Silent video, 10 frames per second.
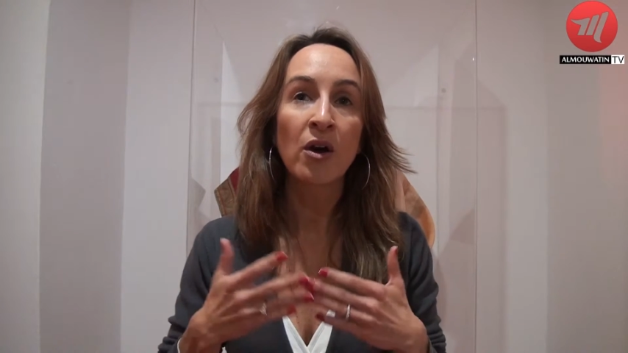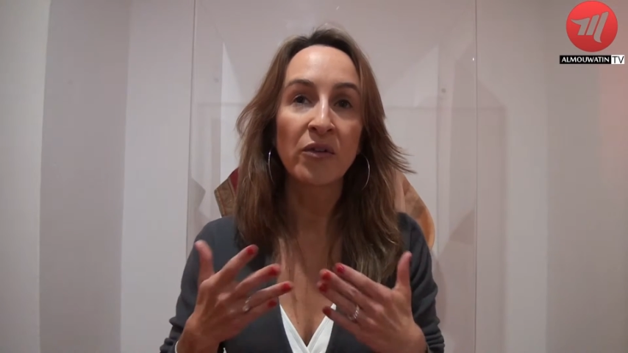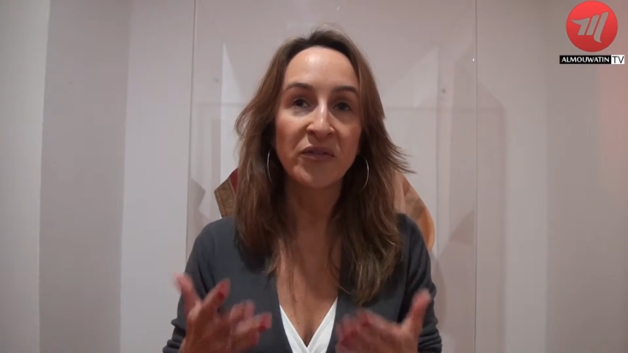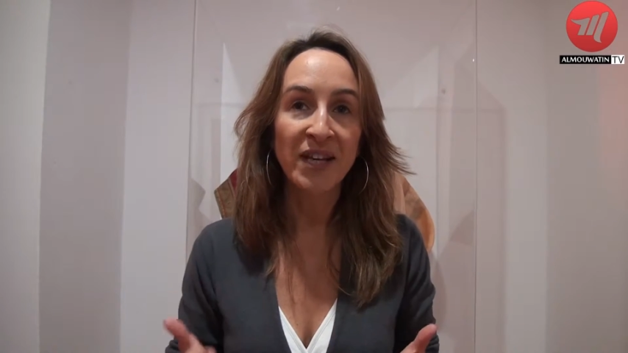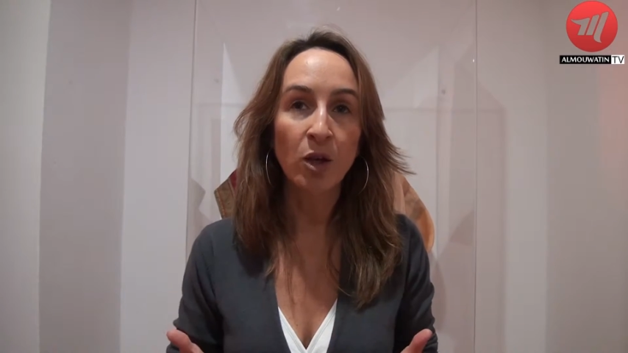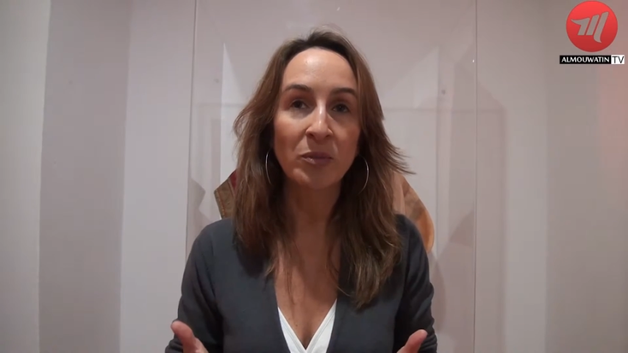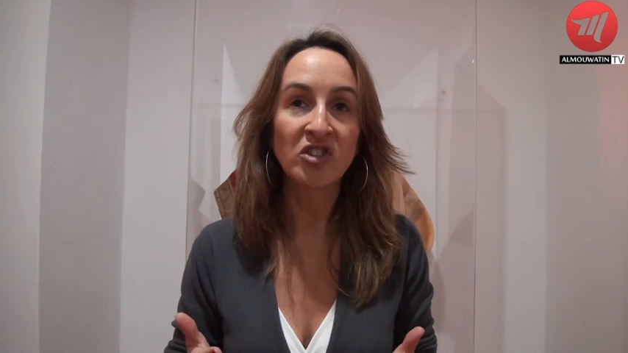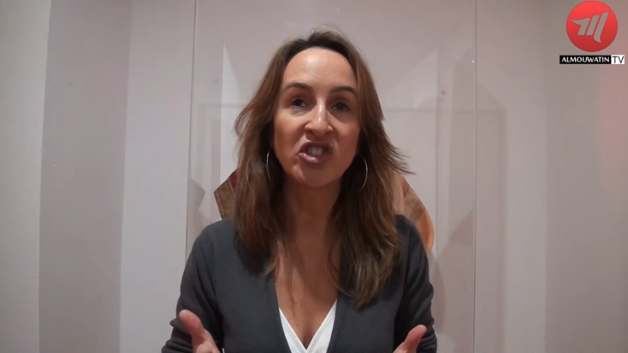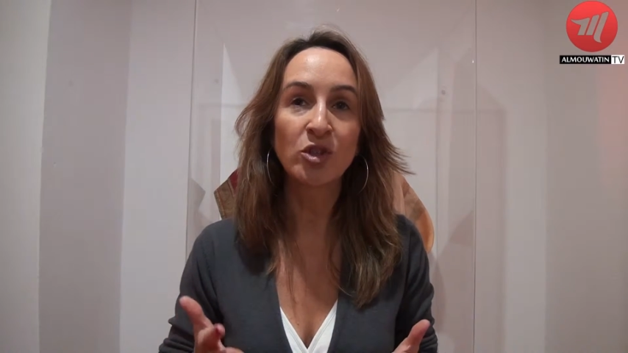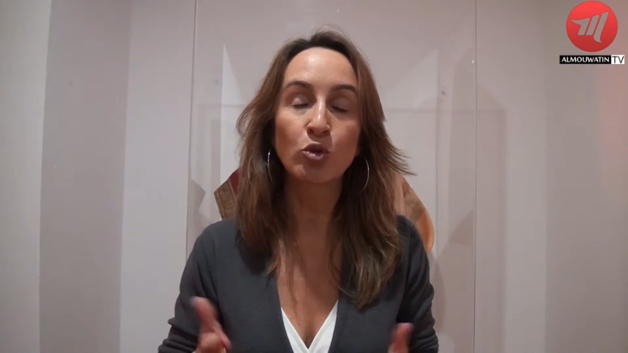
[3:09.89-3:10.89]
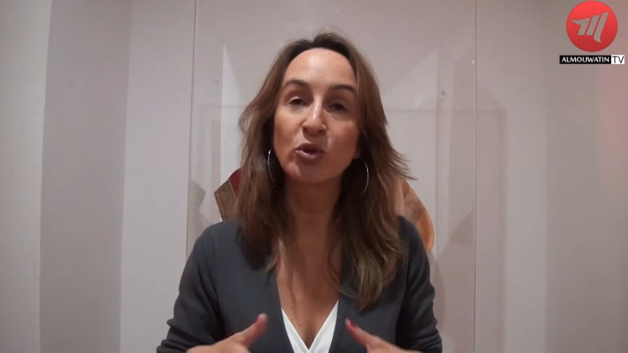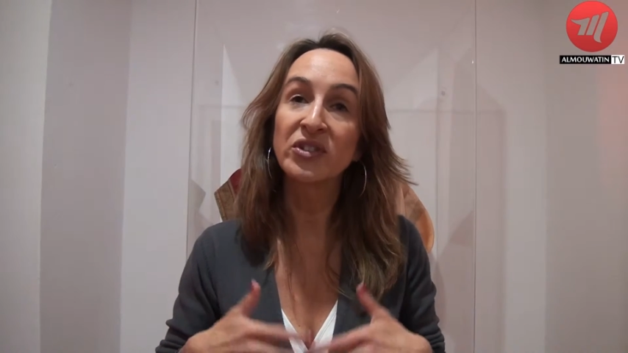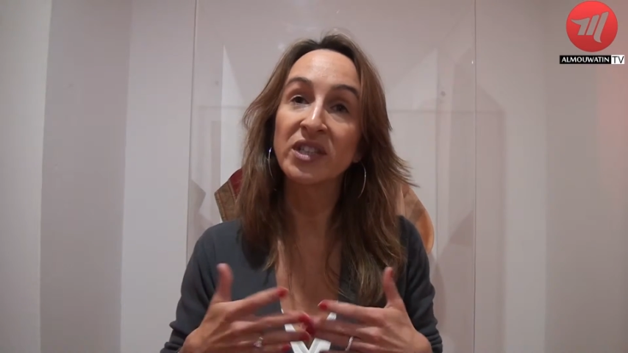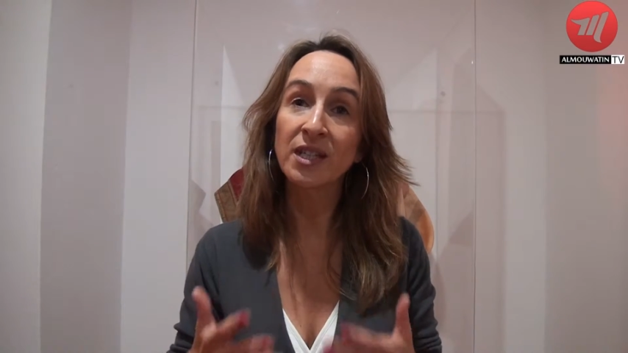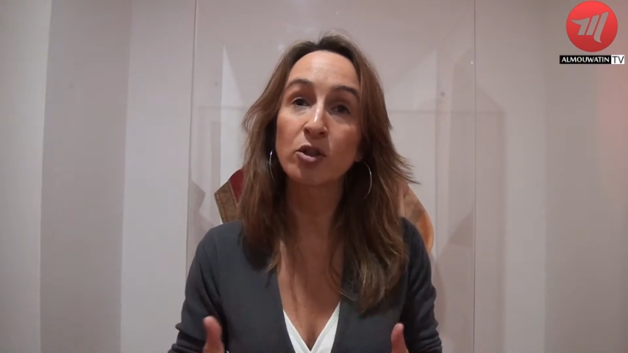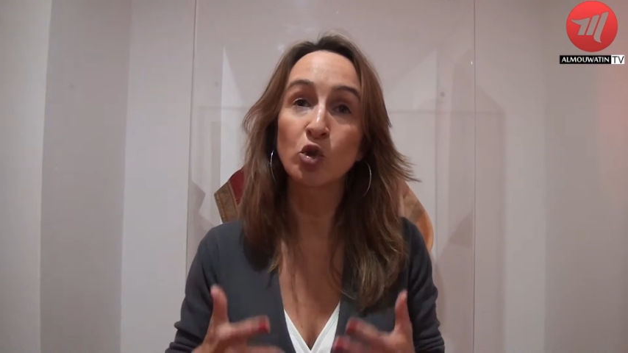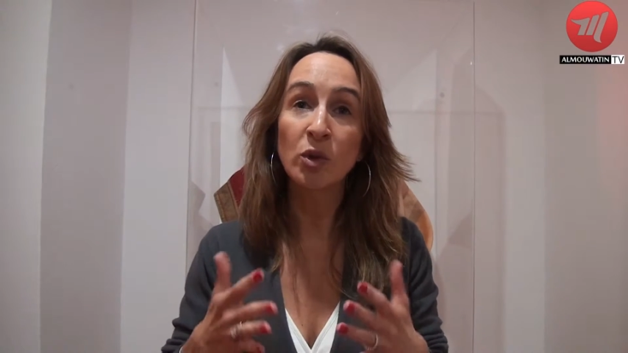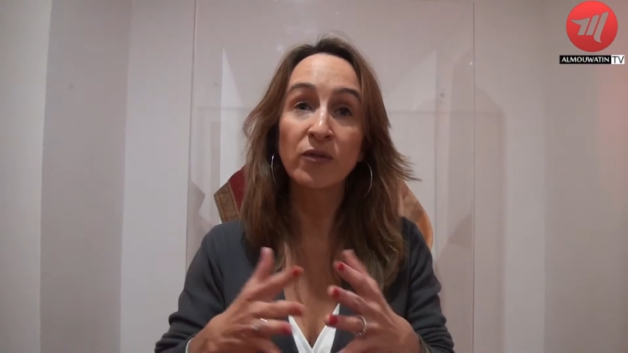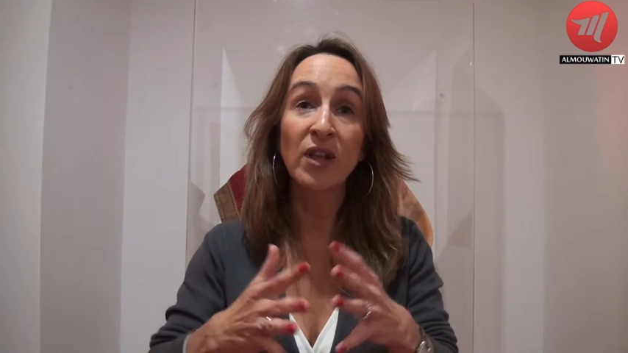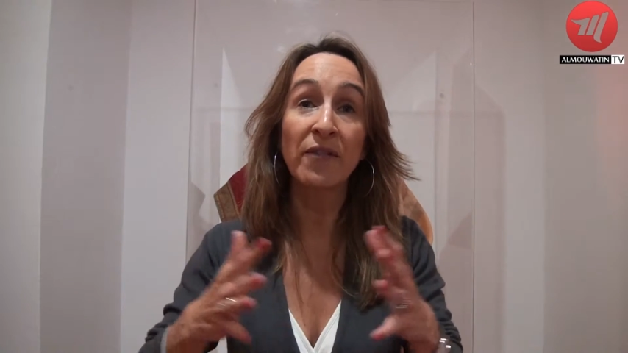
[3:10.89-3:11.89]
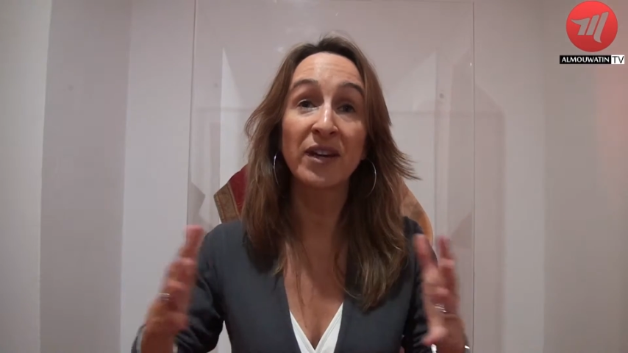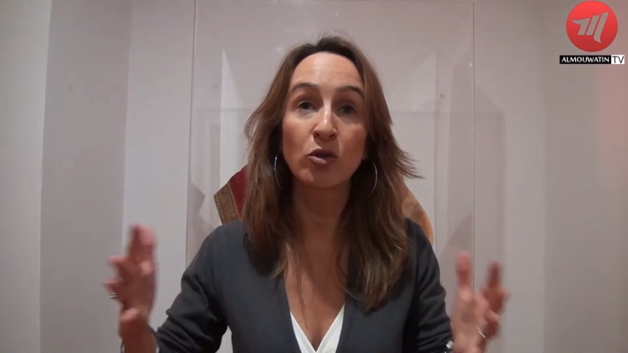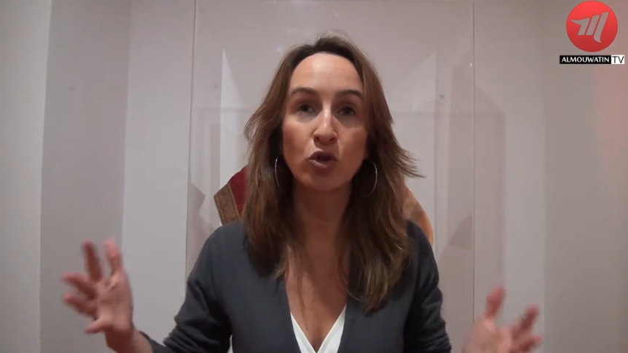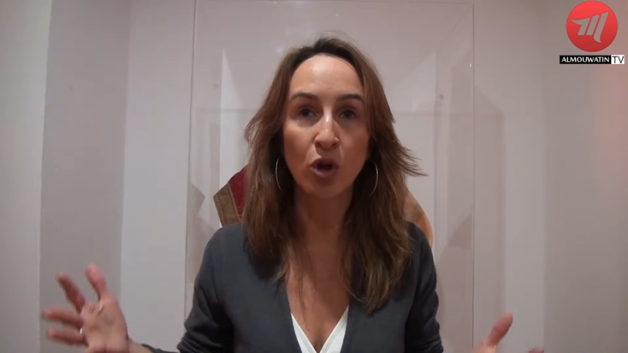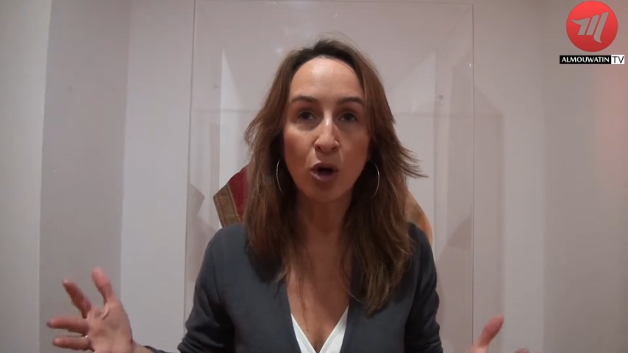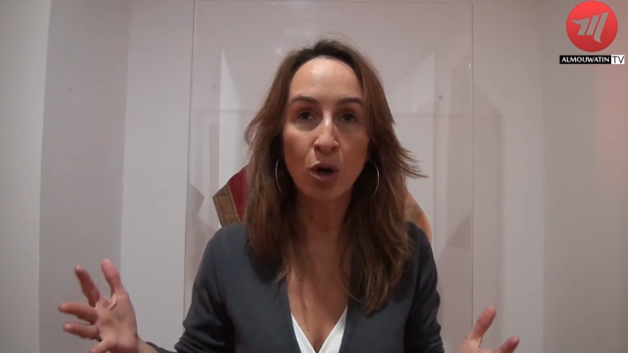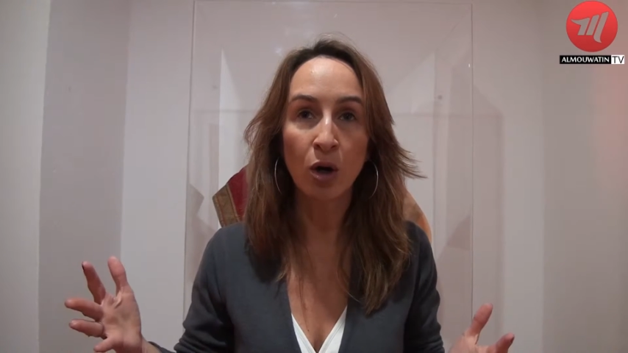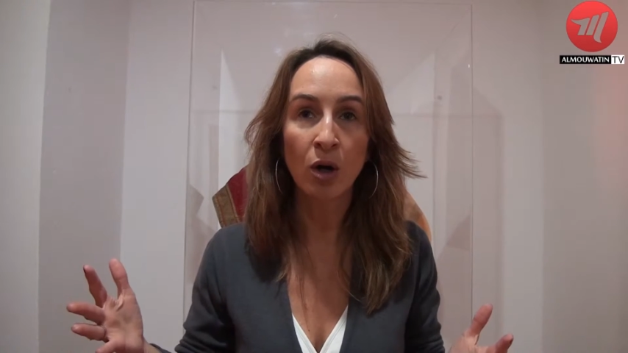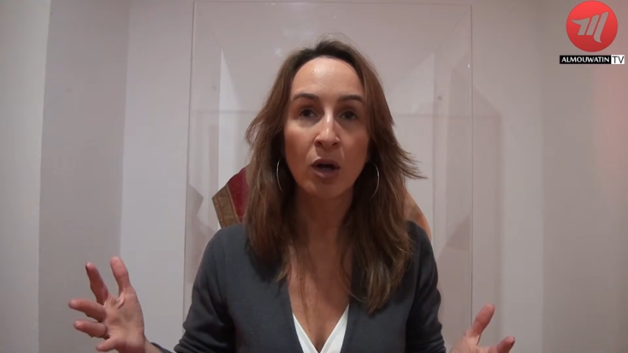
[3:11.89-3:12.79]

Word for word: viennent en Belgique une série de juifs d'Afrique du Nord.